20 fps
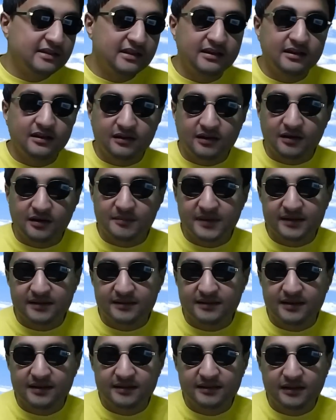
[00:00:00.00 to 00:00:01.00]
ده لقب
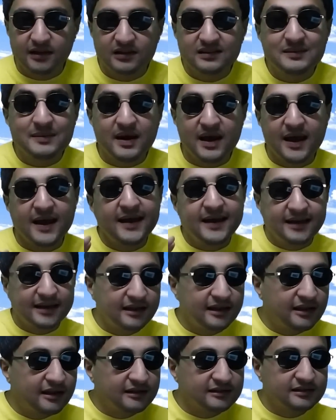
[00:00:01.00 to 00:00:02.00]
يعني ده دلوقتي بقى
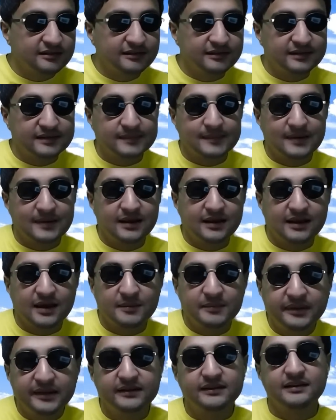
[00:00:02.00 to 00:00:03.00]
حاجه اسمها
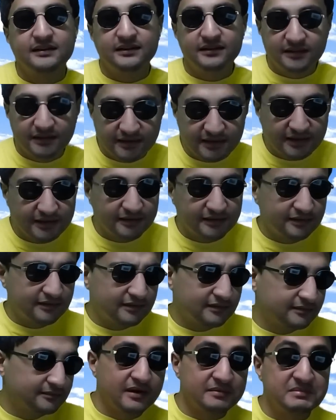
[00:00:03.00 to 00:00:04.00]
خبيره الاتيكيت
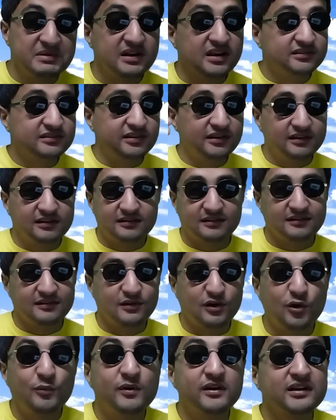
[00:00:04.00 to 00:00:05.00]
فمن اشهر
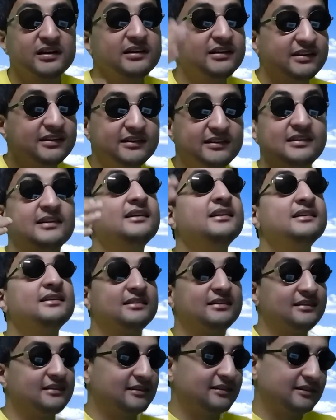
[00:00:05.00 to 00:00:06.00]
خبراء الاتيكيت